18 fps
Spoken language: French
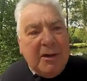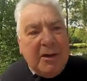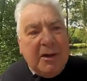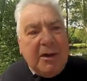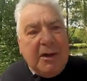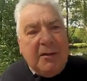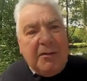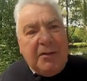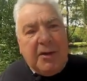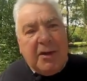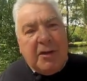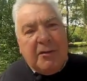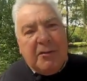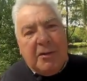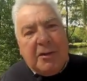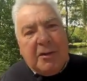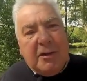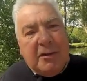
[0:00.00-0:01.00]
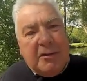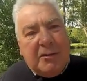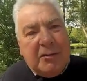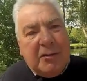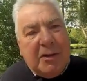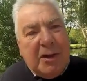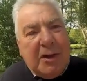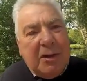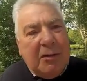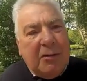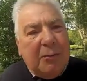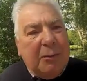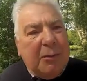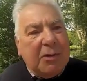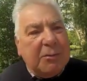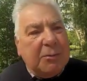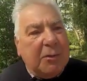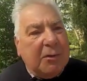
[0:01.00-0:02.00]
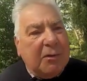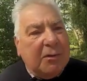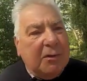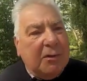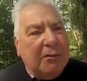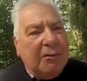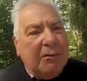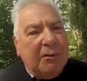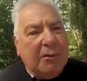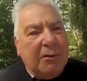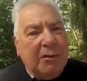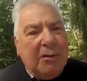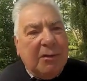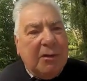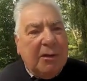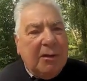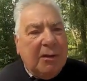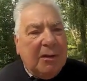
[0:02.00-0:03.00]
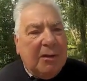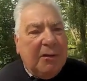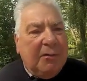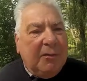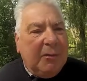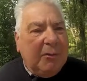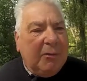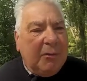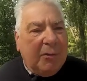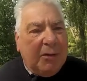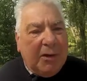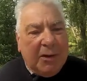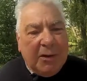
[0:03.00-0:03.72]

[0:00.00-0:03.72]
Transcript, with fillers: et de la Fédération internationale de pêche sportive, la FIFSED.